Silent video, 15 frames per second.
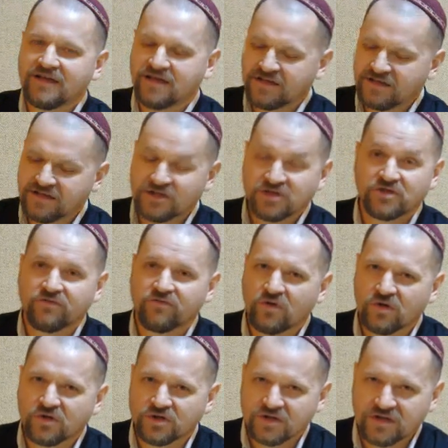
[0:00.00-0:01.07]
ты
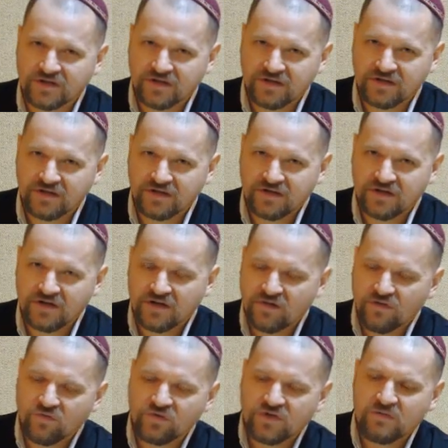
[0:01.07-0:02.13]
живешь,
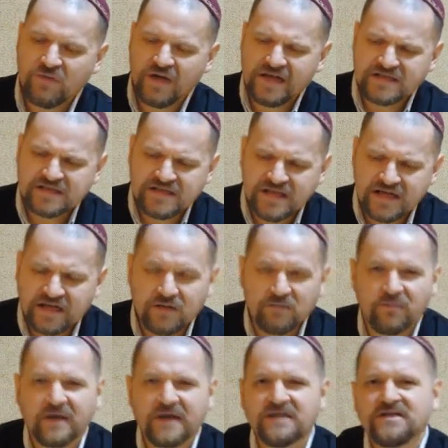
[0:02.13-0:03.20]
у тебя есть некий
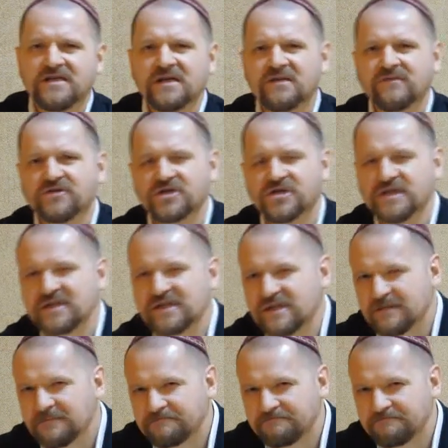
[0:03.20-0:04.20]
предел в жизни,